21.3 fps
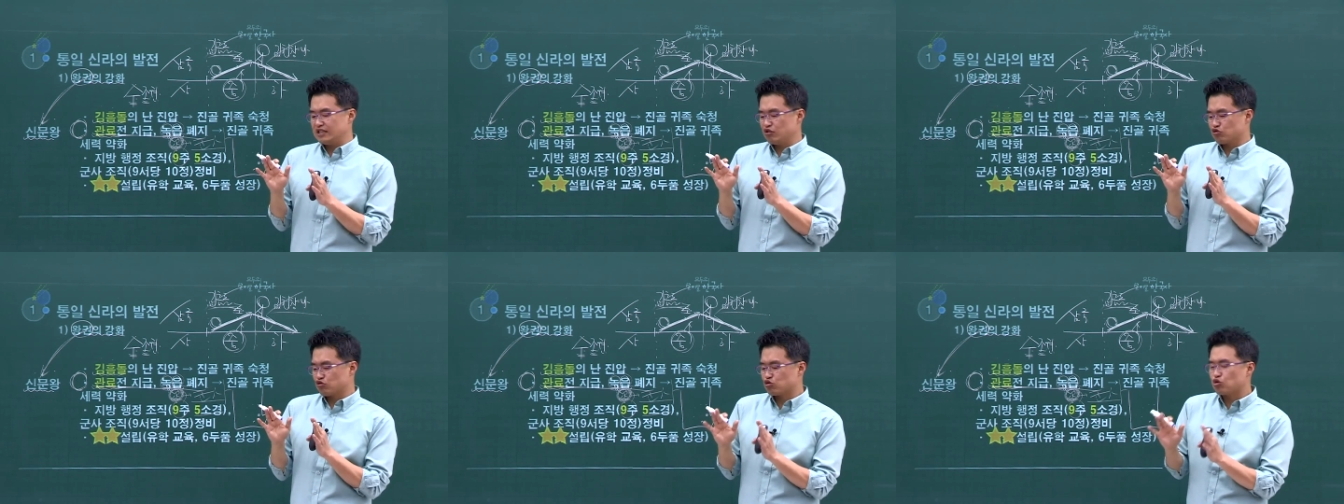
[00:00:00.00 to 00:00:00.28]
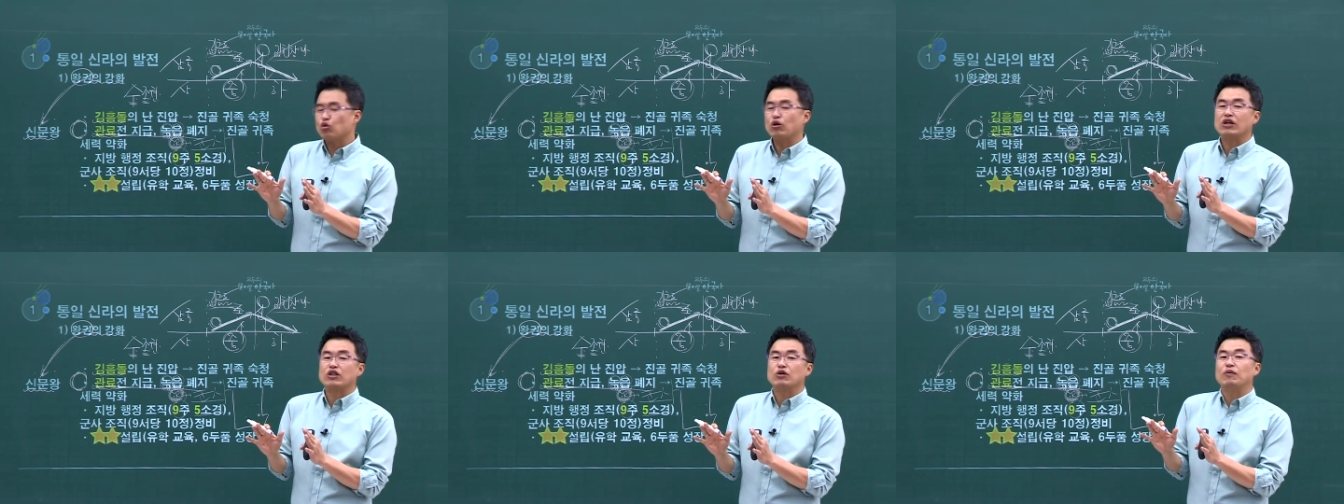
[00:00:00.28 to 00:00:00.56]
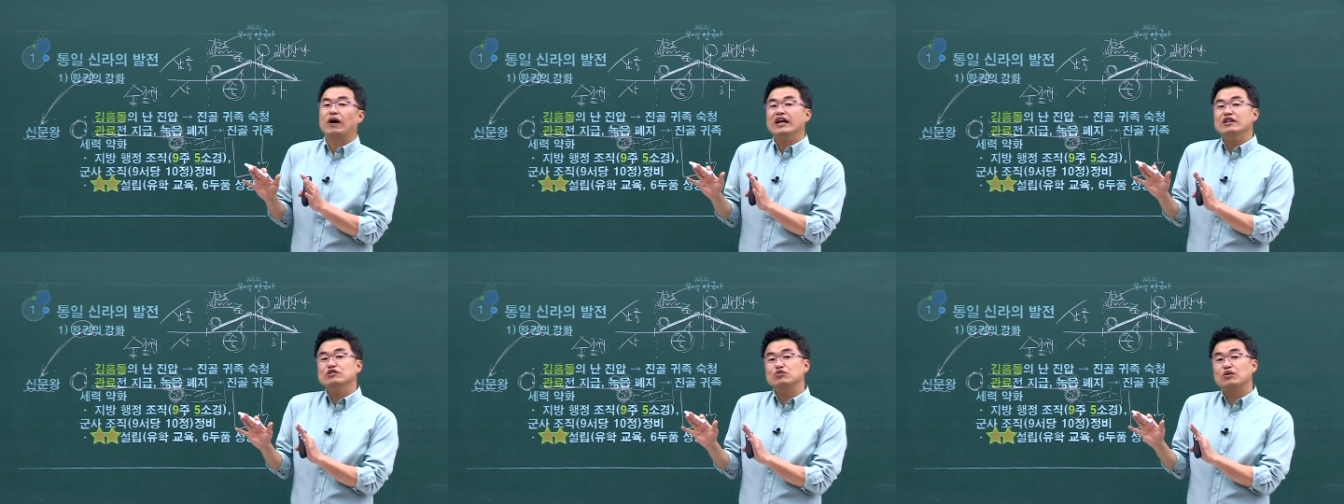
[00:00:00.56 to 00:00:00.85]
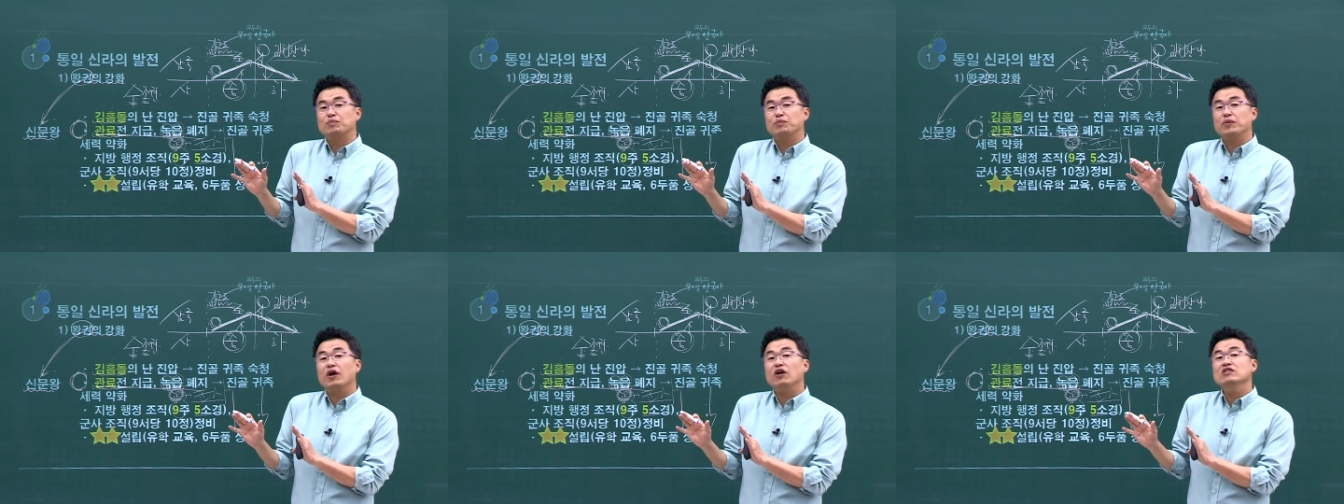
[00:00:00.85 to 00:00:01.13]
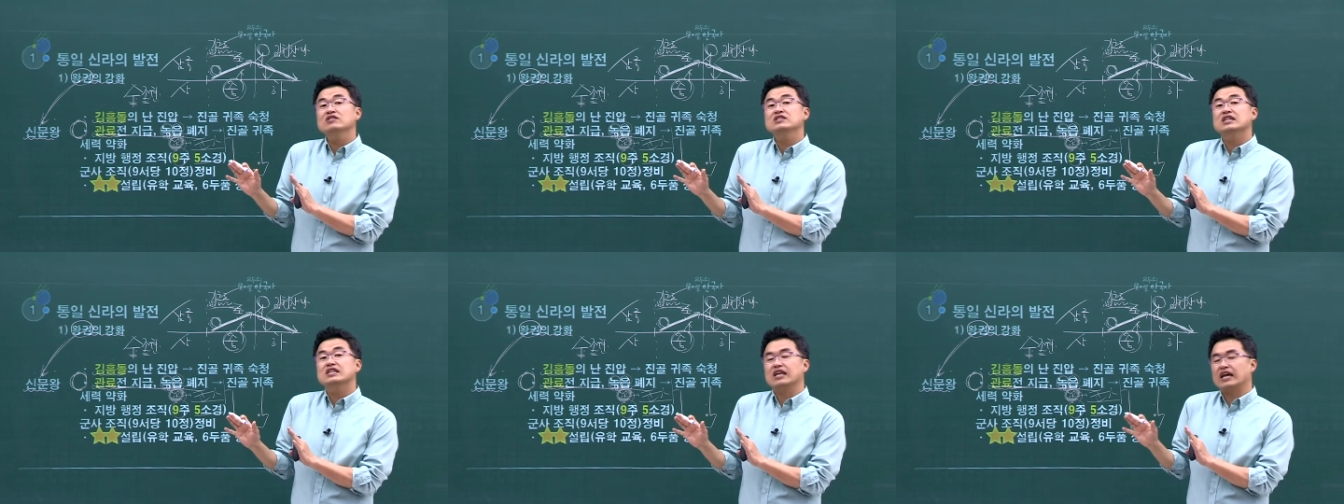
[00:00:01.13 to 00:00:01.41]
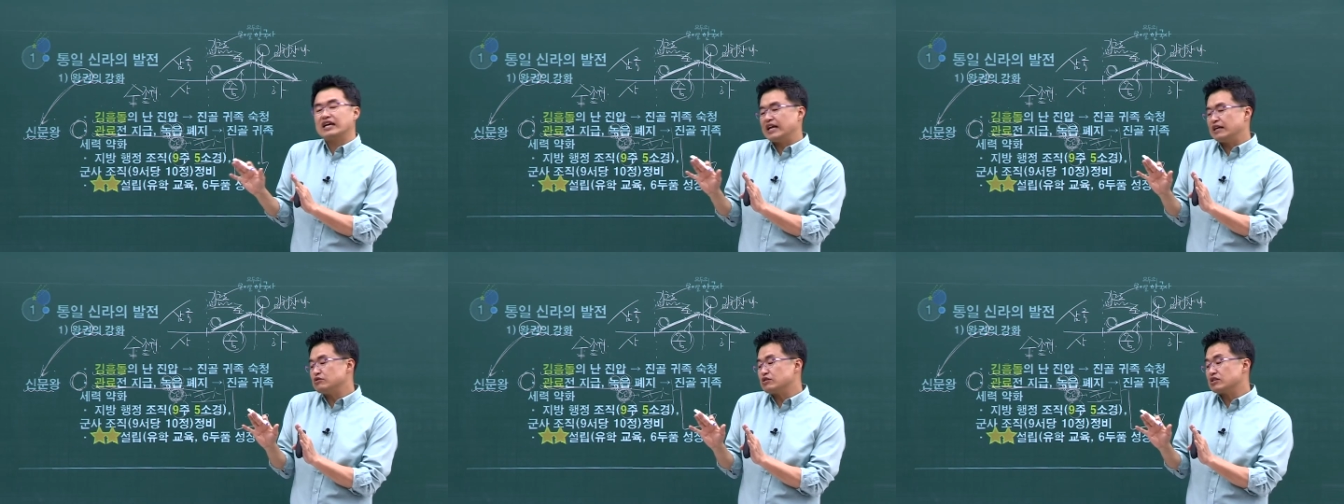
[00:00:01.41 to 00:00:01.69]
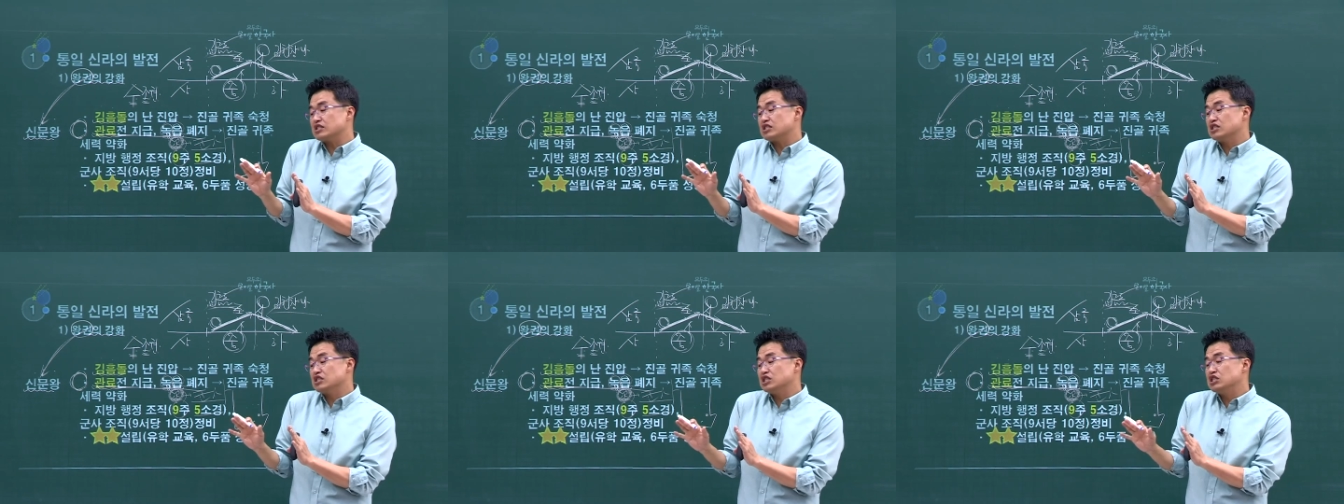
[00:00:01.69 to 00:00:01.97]
수도가 너무 한쪽에 편제돼
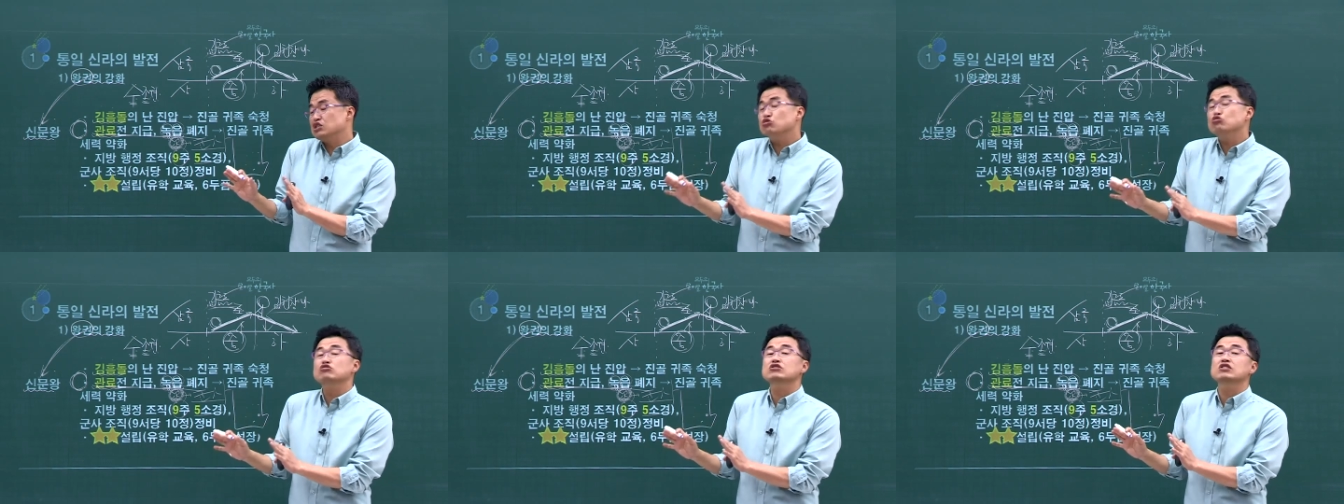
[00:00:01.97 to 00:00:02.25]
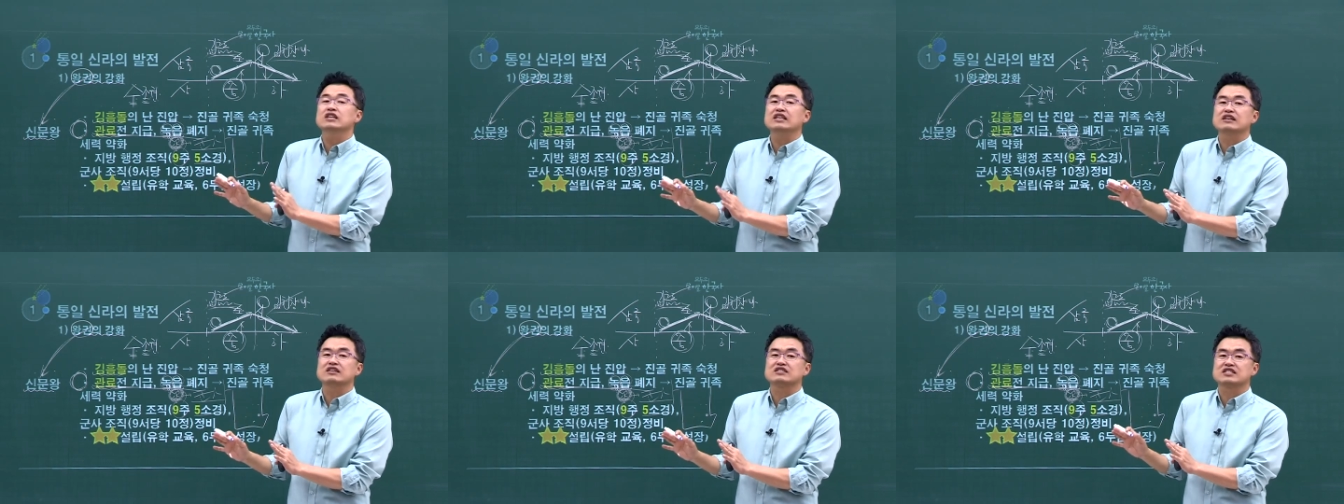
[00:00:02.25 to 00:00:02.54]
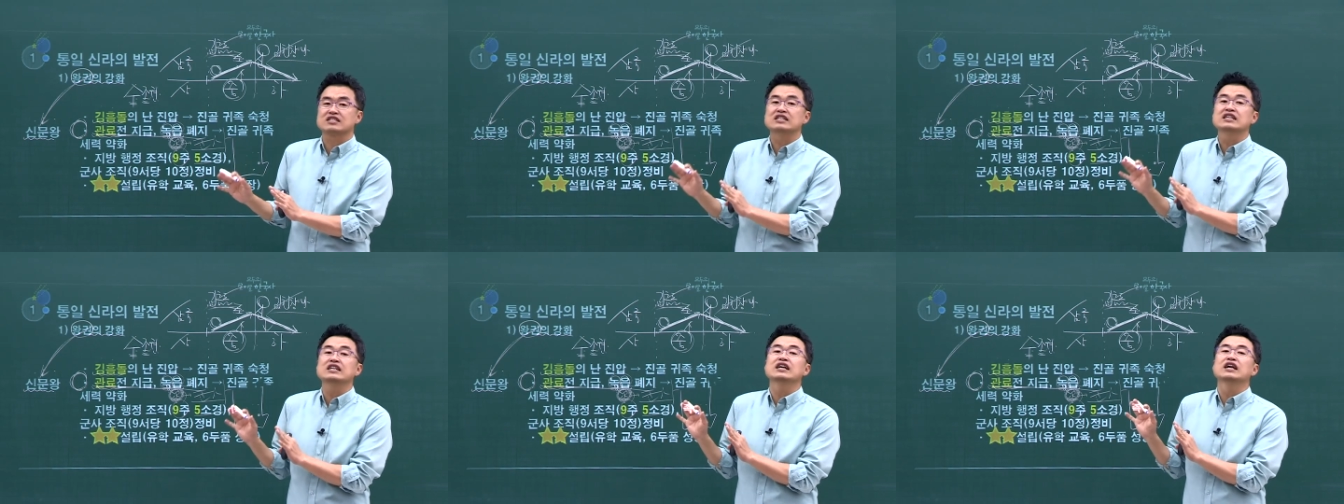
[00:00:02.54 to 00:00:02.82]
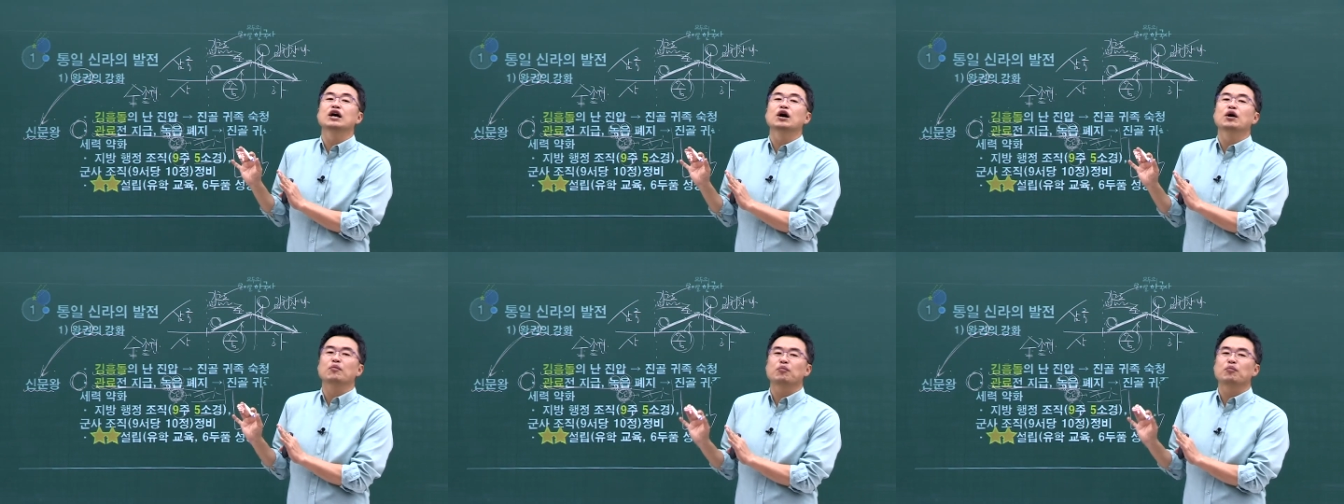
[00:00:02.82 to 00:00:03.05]
한쪽에 치우친 것을